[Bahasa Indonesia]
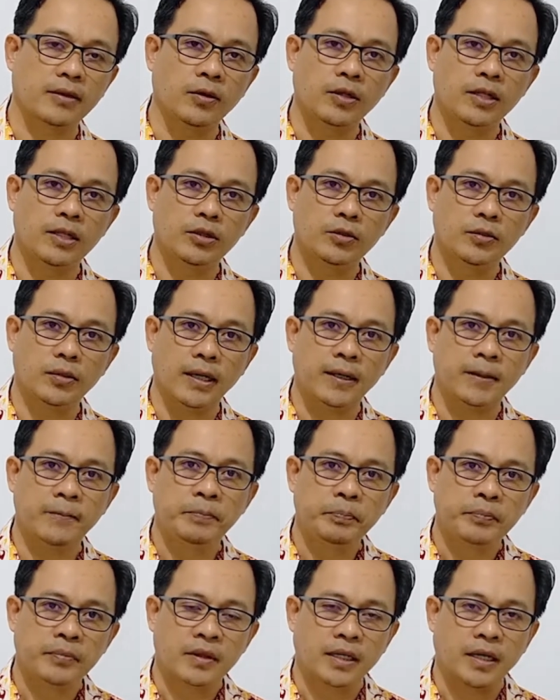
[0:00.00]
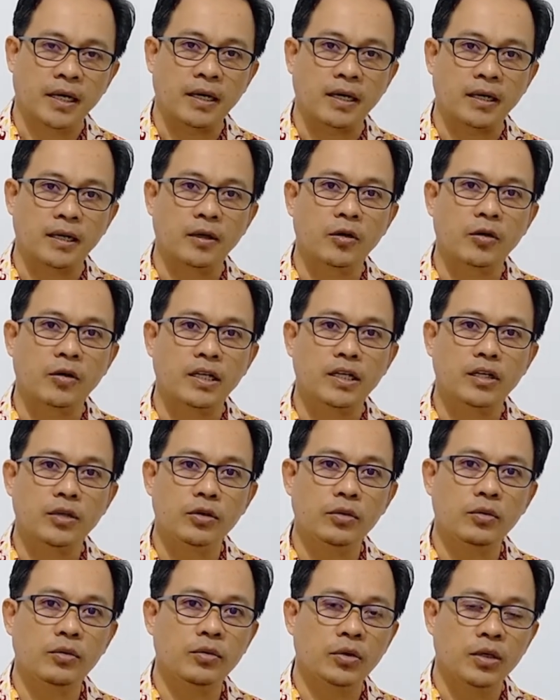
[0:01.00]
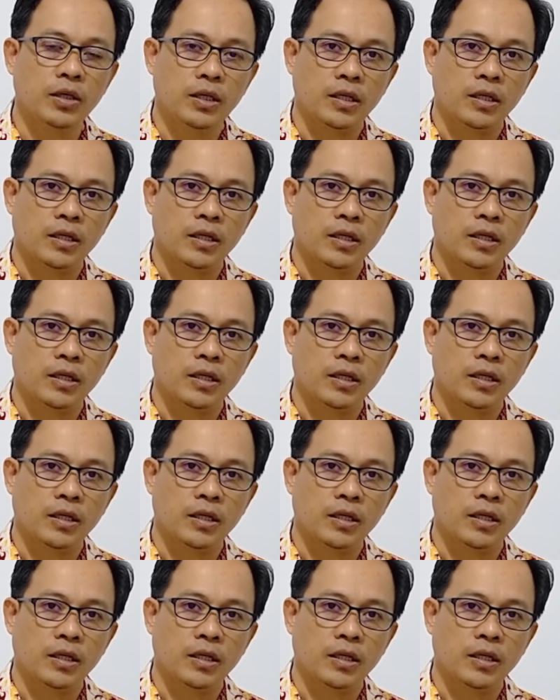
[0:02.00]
oleh Tuhan karena engkau rindu,